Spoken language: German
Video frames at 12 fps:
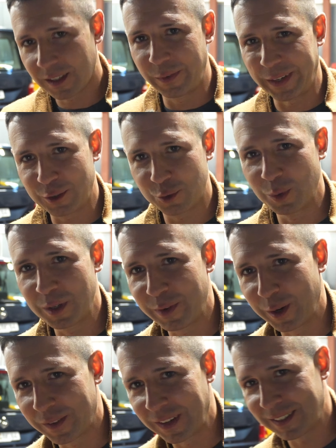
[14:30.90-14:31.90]
Quick,
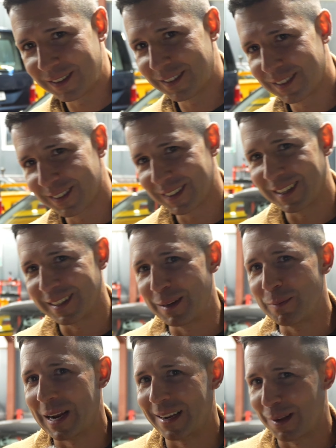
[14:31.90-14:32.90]
StudiVZ
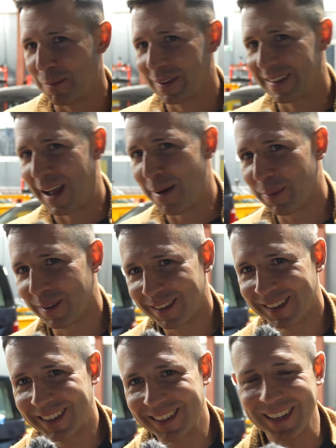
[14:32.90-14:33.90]
nimmt langsam ein bisschen ab,
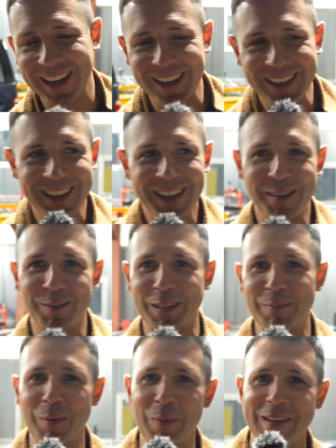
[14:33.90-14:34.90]
ja, wird
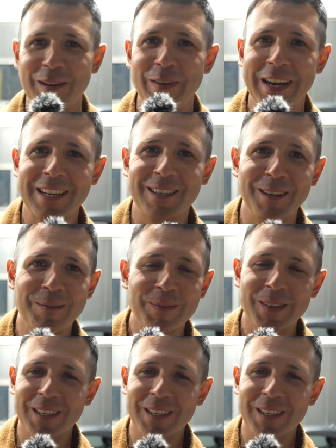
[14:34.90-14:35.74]
immer ein bisschen weniger.